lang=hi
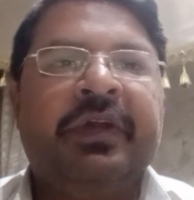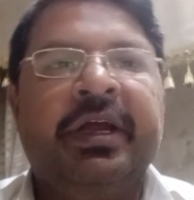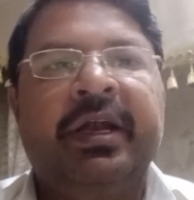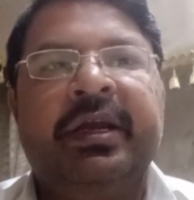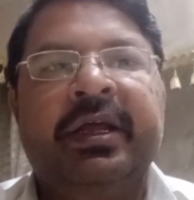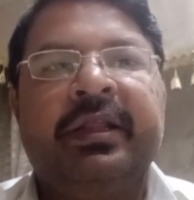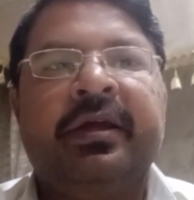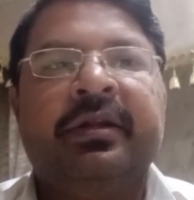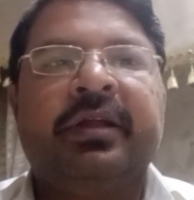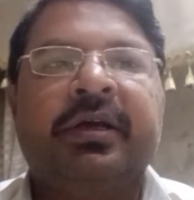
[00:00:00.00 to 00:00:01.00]
फिफ्टी एट डे
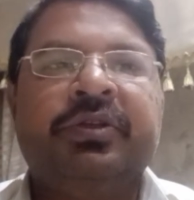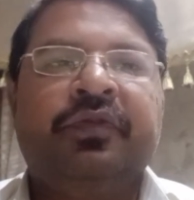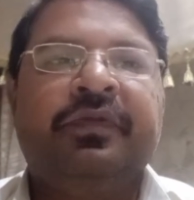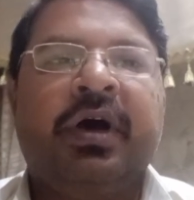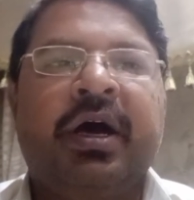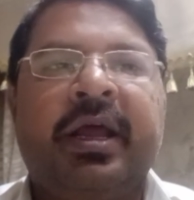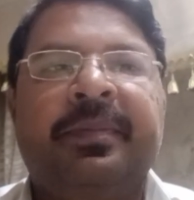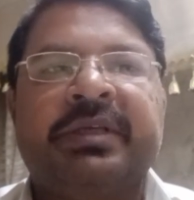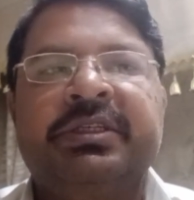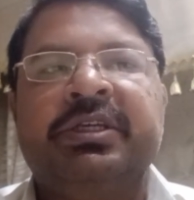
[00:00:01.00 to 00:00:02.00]
तक जो आ रहा
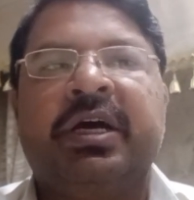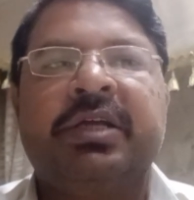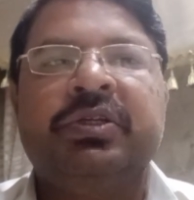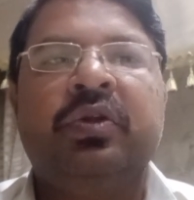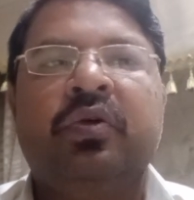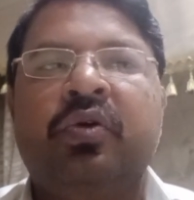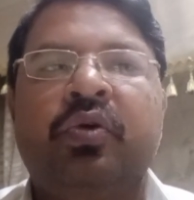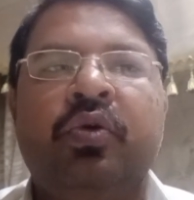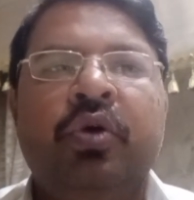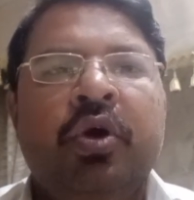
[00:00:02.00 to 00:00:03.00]
है मैसेज आ रहा है जिन लोगों
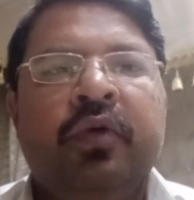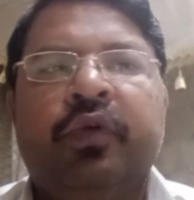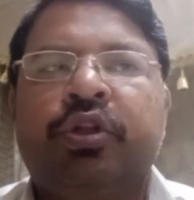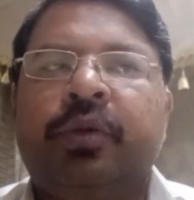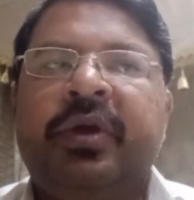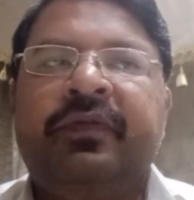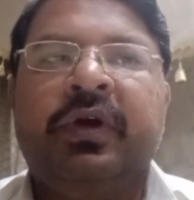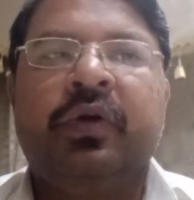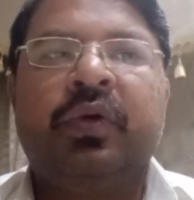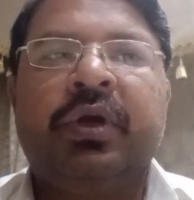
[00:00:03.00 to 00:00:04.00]
को वो तो
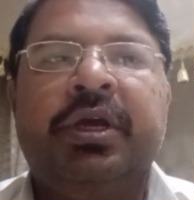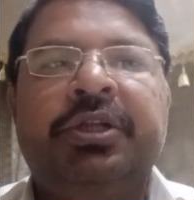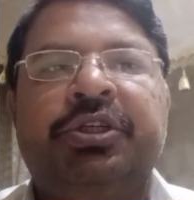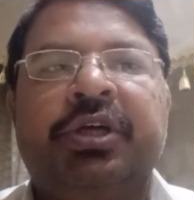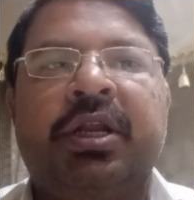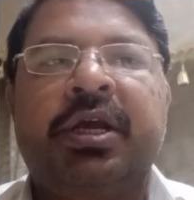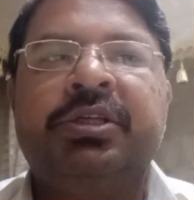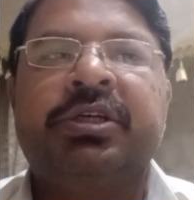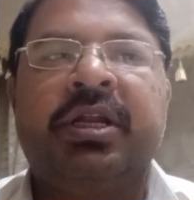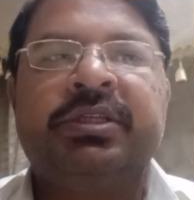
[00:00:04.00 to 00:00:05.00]
बेफिक्र हो गए इन
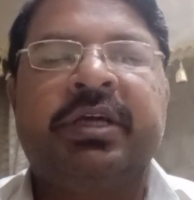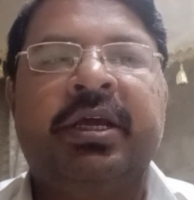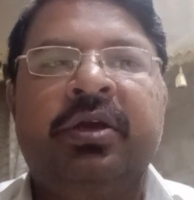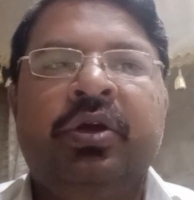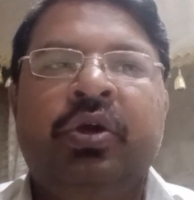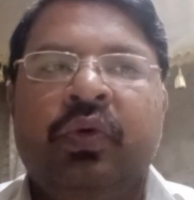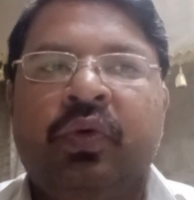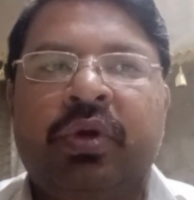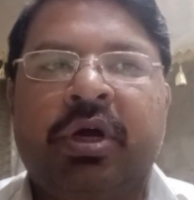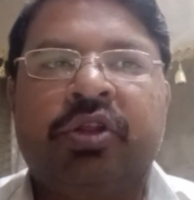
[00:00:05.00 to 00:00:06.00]
शाला जाएँ
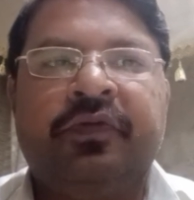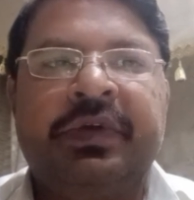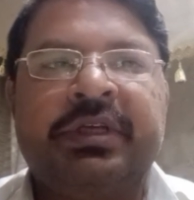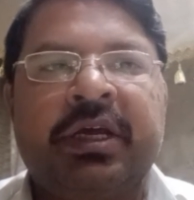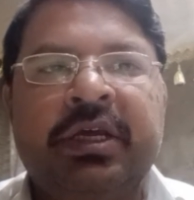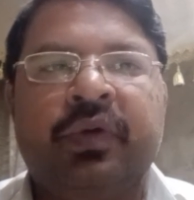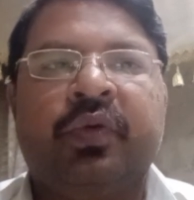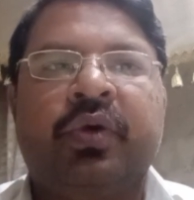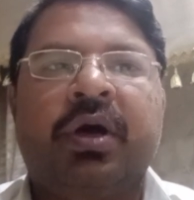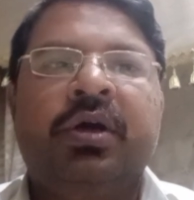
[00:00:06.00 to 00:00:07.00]
उनका तो वीज़ा ही
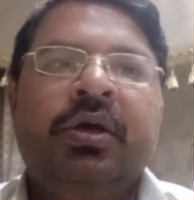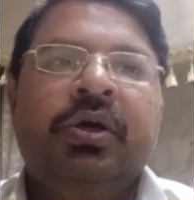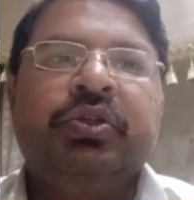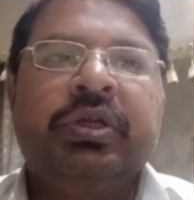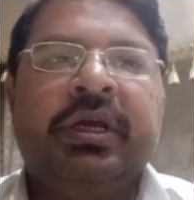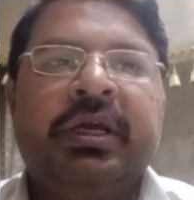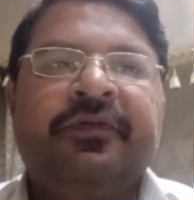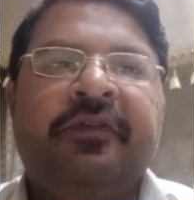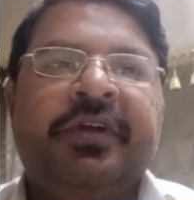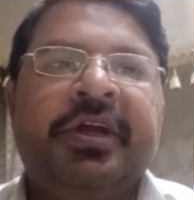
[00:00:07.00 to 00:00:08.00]
होगा जिनके
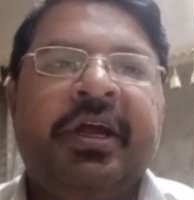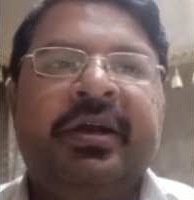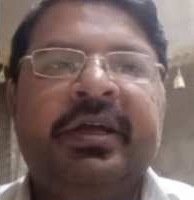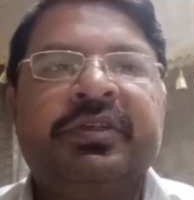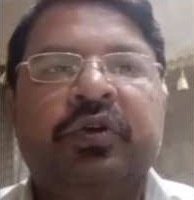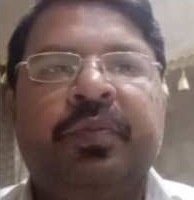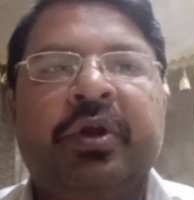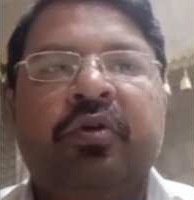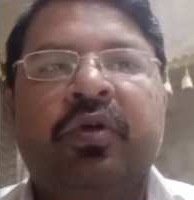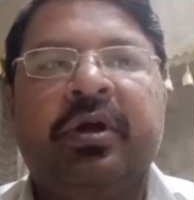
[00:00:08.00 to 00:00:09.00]
58 डे से
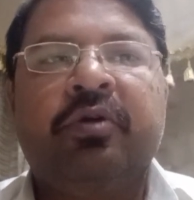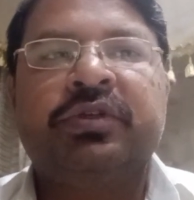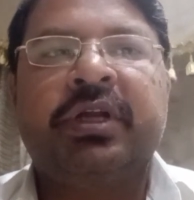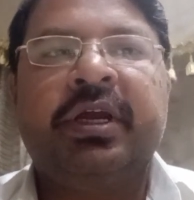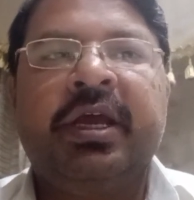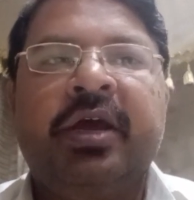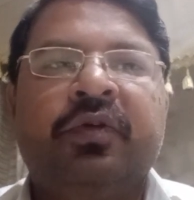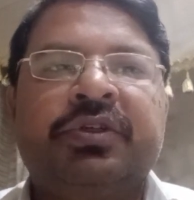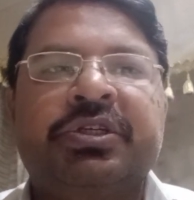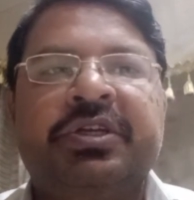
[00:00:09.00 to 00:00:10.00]
ऊपर गुजर गए हैं
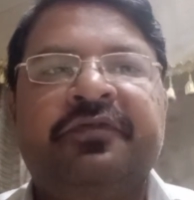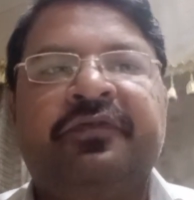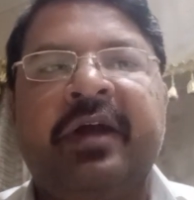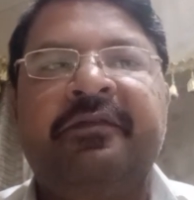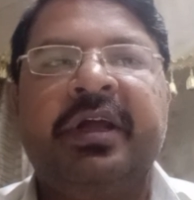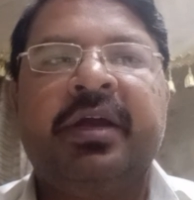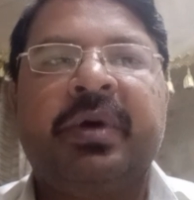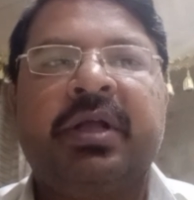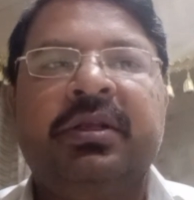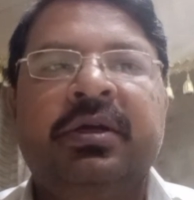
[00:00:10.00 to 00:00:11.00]
और 65 डे के
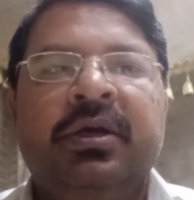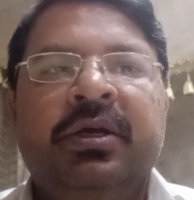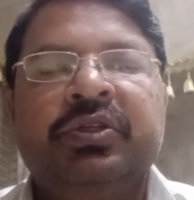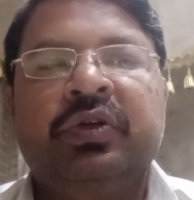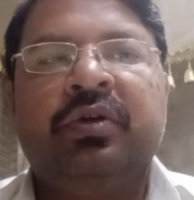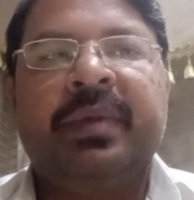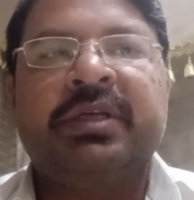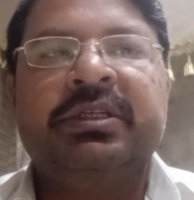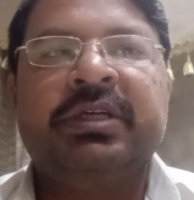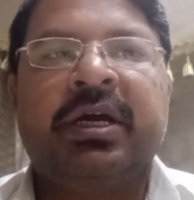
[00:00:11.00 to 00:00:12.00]
बाद जिनको
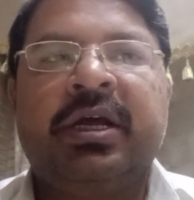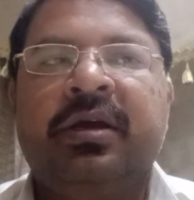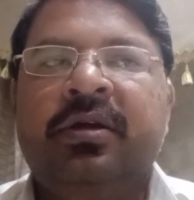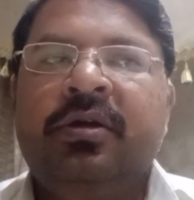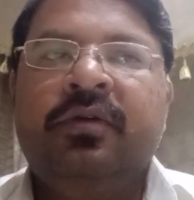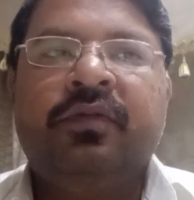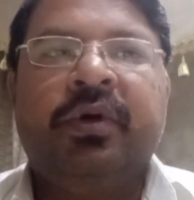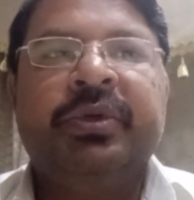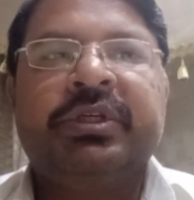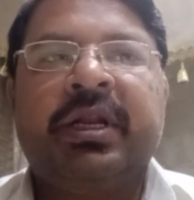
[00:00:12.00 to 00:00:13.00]
मैसेज आ रहा है
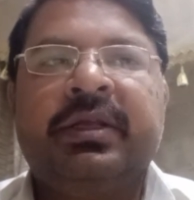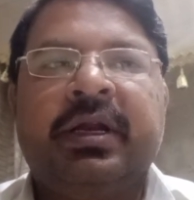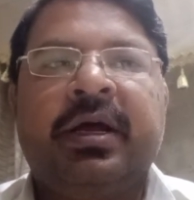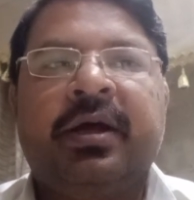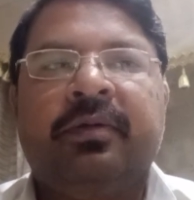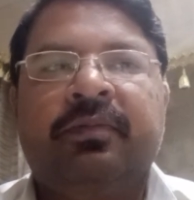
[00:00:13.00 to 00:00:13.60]
वो बेचारे ज़रा